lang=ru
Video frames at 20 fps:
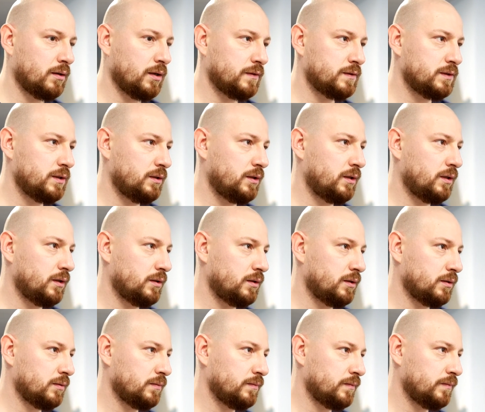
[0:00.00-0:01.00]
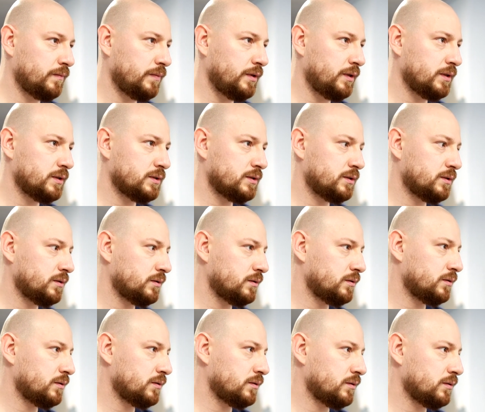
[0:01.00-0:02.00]
как всегда, это приезд
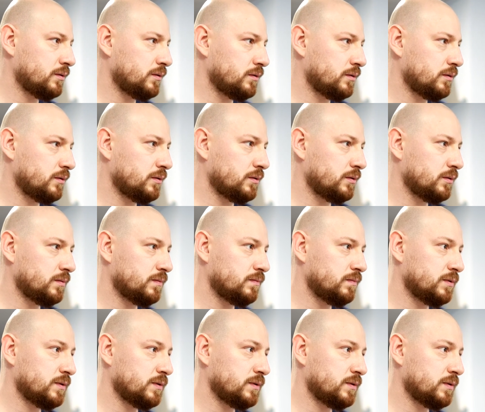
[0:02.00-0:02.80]
э,